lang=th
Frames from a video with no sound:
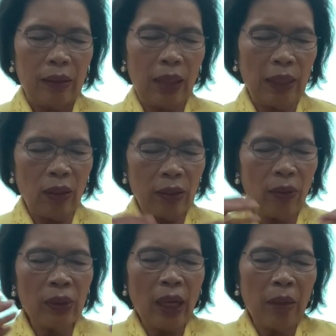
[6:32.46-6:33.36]
ถ้าจะต้
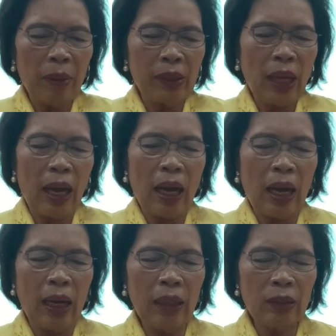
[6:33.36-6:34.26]
องใช้ภาษา
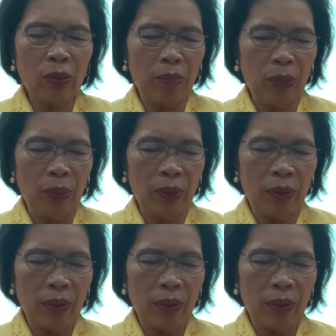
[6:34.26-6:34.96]
สมมุติ